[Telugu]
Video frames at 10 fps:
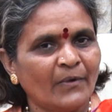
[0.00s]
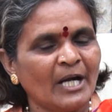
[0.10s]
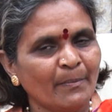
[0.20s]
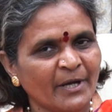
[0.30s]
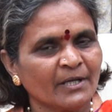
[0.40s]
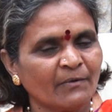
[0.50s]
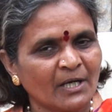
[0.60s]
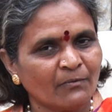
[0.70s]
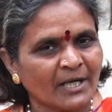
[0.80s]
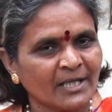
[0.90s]
వెళ్ళిపోయిన
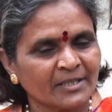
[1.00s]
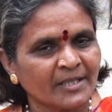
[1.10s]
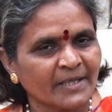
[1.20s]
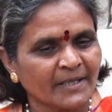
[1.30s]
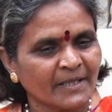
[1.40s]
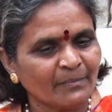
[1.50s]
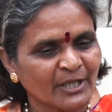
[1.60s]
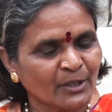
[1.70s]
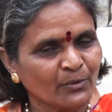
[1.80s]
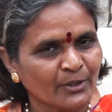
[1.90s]
వాళ్ళు ఒకళ్ళిద్దరేనండి
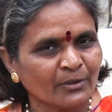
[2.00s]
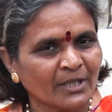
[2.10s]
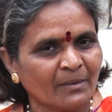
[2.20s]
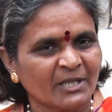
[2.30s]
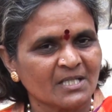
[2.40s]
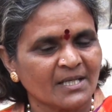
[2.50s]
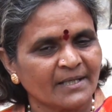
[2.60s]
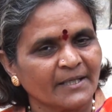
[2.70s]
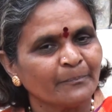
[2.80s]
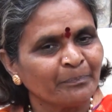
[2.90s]
మీరు ఇంకోటి కూడా
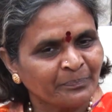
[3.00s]
గమనించాలండి